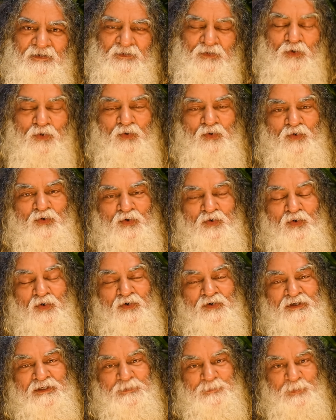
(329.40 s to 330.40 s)
तो
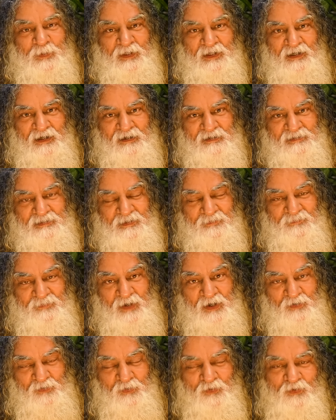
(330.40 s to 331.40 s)
उनको इस प्रकार से
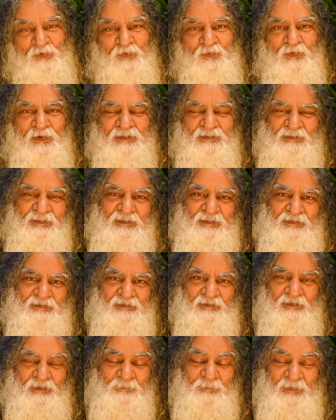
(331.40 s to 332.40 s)
व्याकुल हुआ
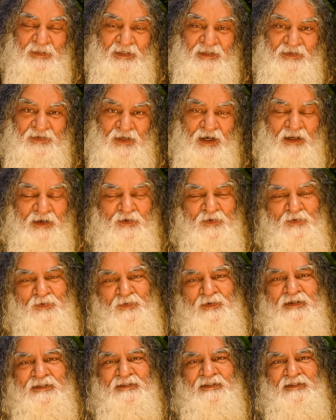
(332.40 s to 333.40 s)
देखकर परेशान
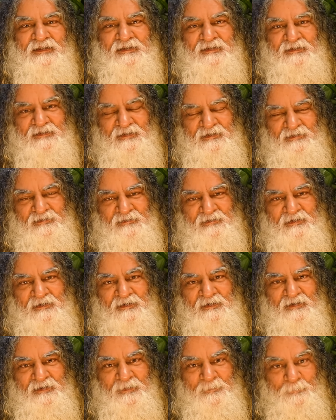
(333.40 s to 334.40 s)
हुआ देखकर
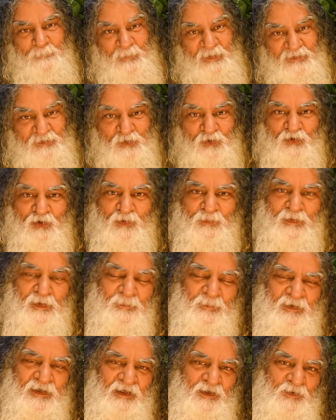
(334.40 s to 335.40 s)
बंधनों में
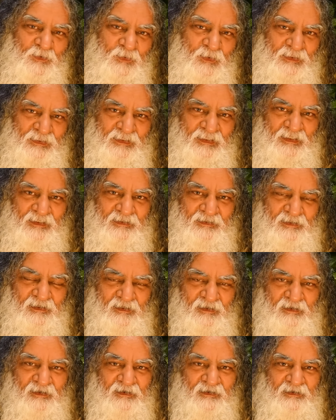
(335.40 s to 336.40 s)
पड़ा हुआ
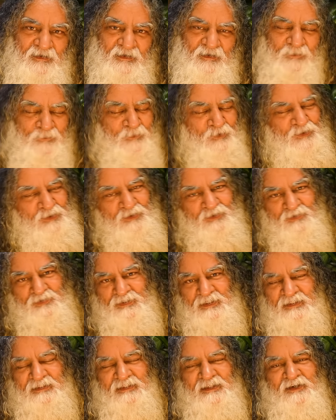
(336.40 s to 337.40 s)
देखकर मुझे तो
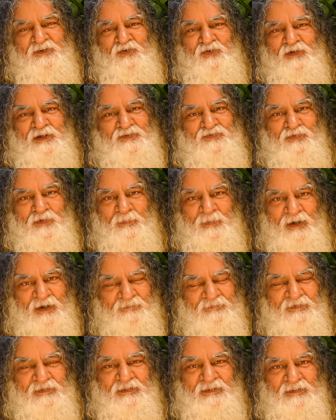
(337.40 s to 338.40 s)
संदेह होना
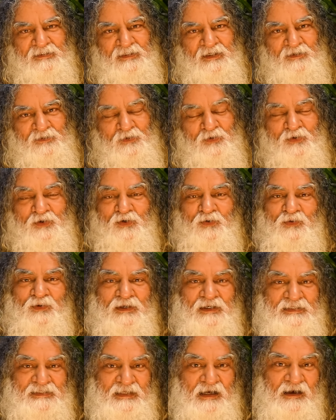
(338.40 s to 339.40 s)
स्वाभाविक ही था क्योंकि
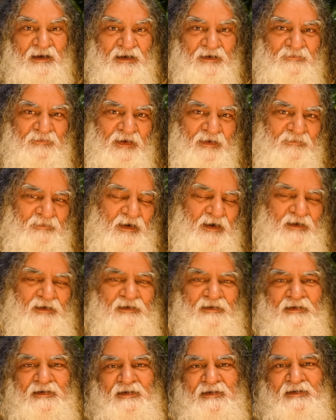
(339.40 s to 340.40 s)
उनका सारा
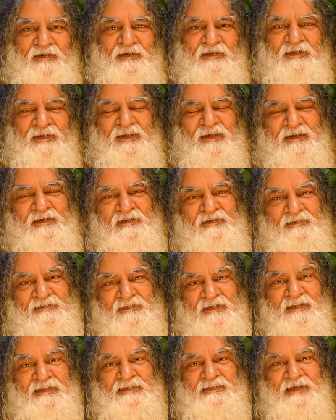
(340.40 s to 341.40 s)
व्यवहार एक
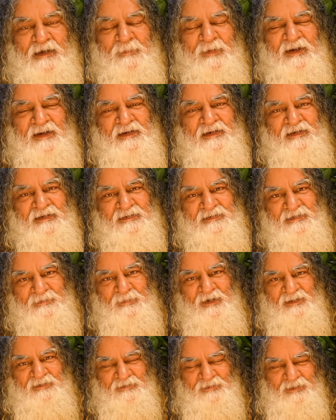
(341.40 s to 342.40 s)
जन सामान्य के
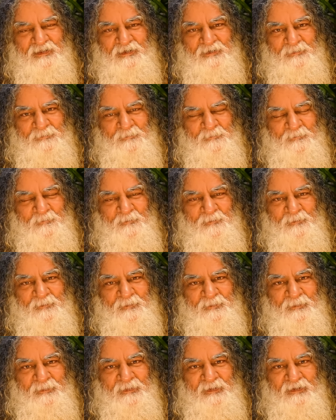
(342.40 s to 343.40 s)
समान था
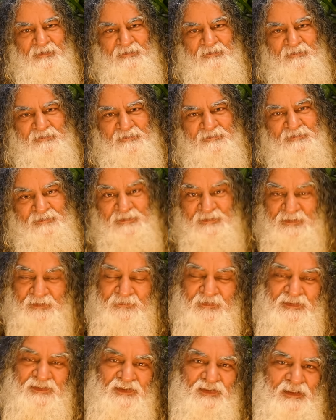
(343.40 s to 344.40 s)
यदि
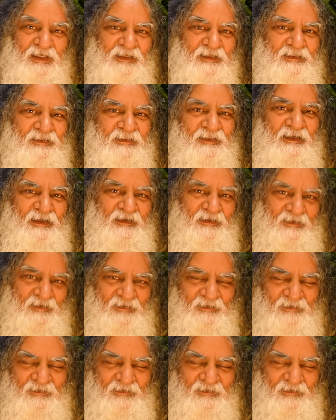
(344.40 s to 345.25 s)
वे चिदानंद हैं